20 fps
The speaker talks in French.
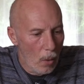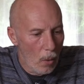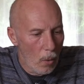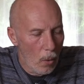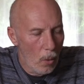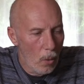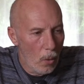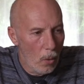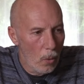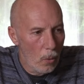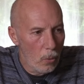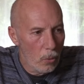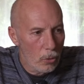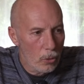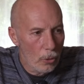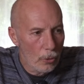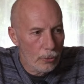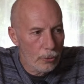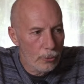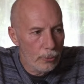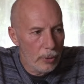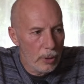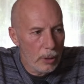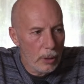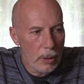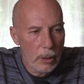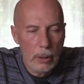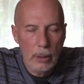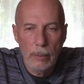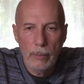euh,
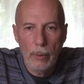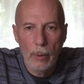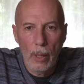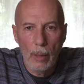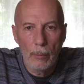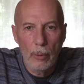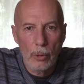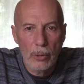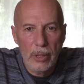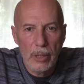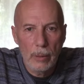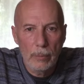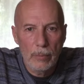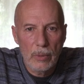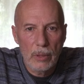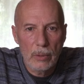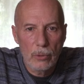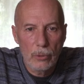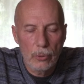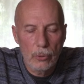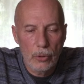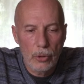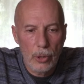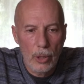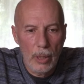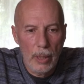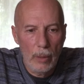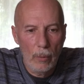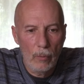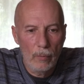Aujourd'hui, aborder un petit
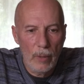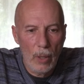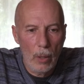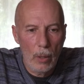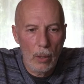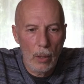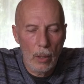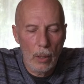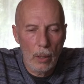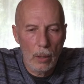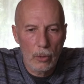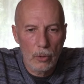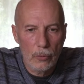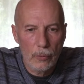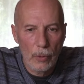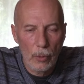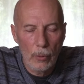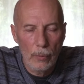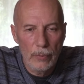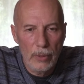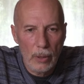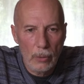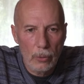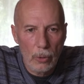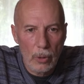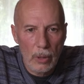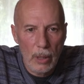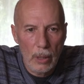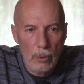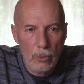sujet, on va, je vais revenir
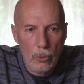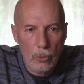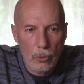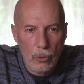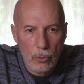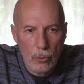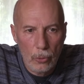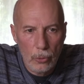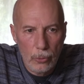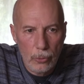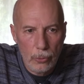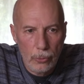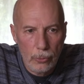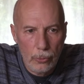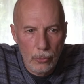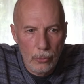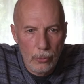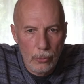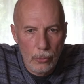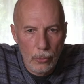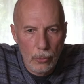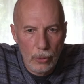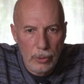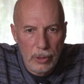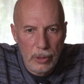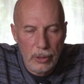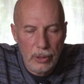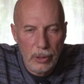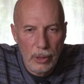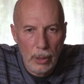sur quelque chose du,
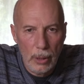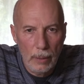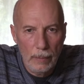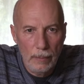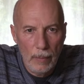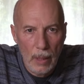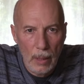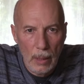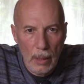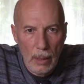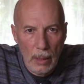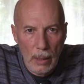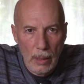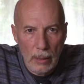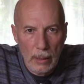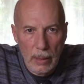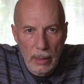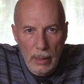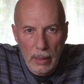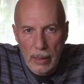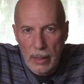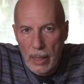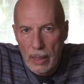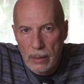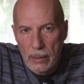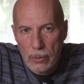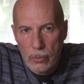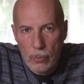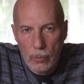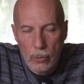quotidien, des
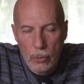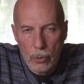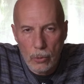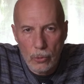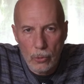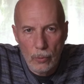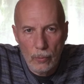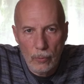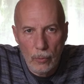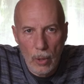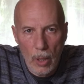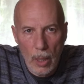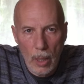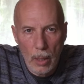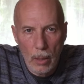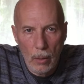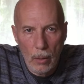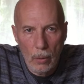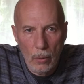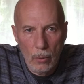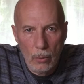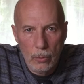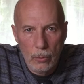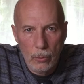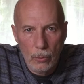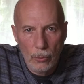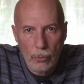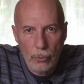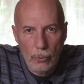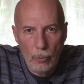réactions que je vois euh,
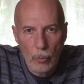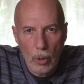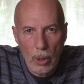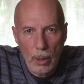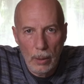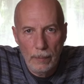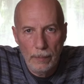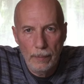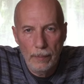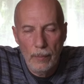autour de moi.